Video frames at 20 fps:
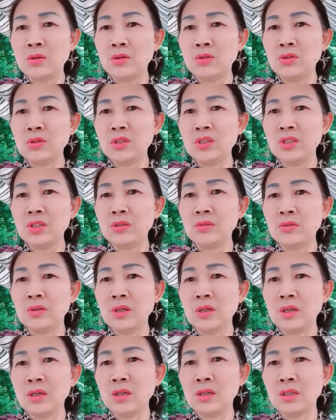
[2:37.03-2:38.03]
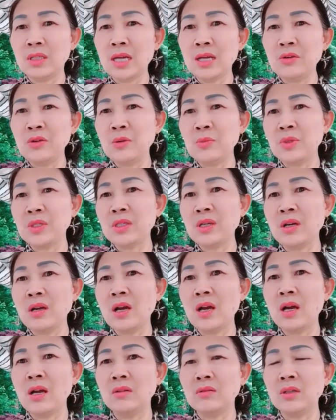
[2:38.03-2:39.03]
退休的待遇比较
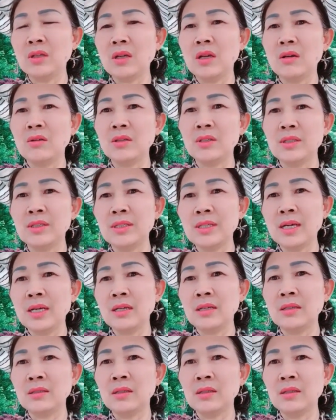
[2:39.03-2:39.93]
好的老人家呢